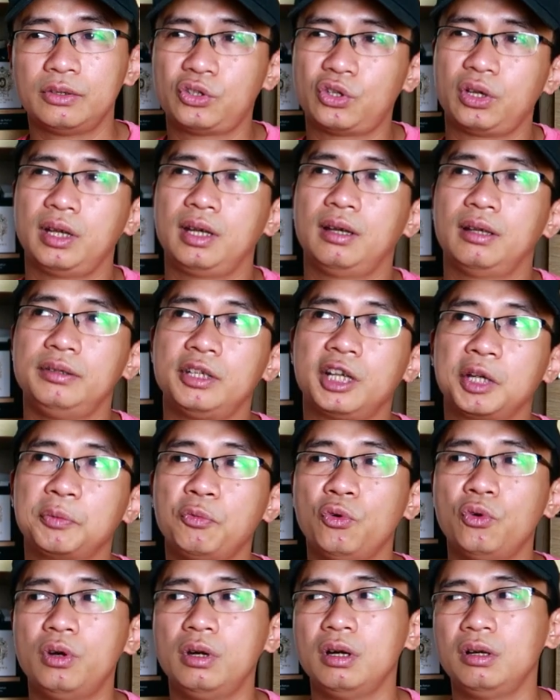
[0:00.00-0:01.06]
cho nên là những cái
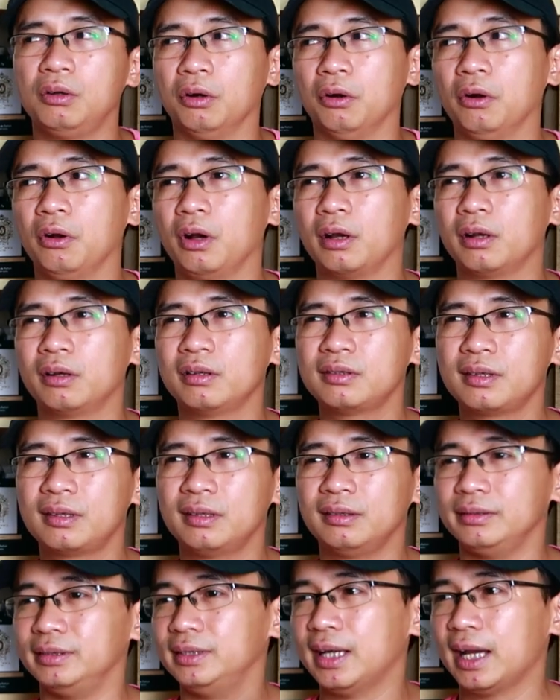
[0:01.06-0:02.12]
mùi hương của họ nó rất
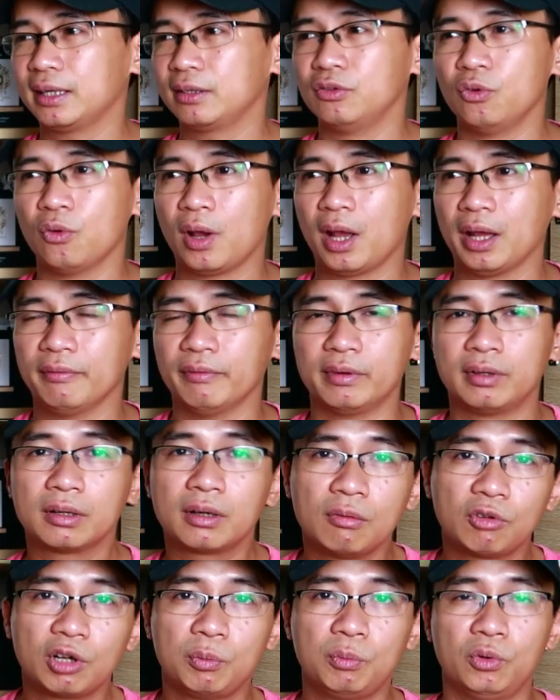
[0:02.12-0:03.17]
là nhạt nhòa mà nó
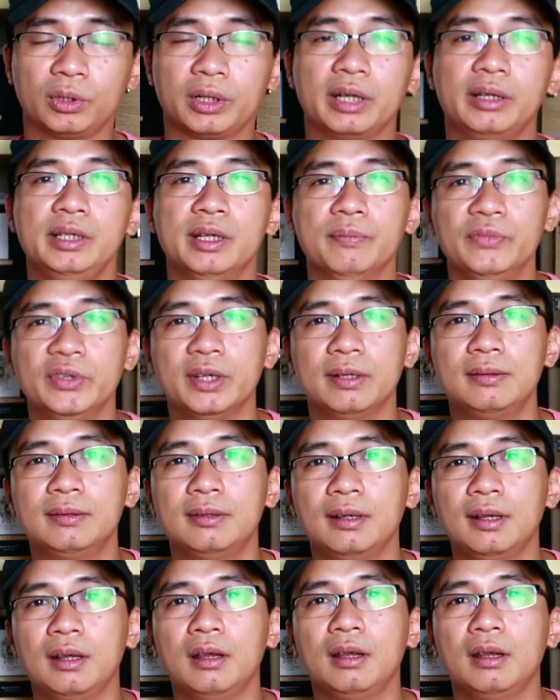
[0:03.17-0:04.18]
không có một cái điểm nhấn.